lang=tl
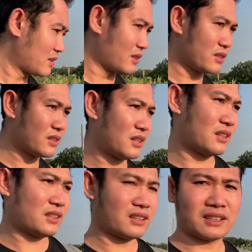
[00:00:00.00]
Hindi siya
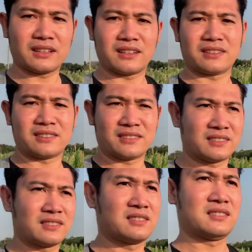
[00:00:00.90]
naalagaan.
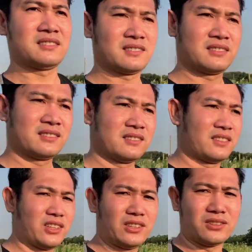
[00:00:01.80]

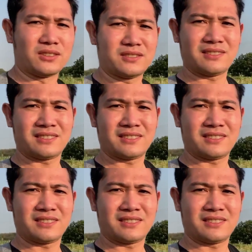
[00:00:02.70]
Ayan o. Oh.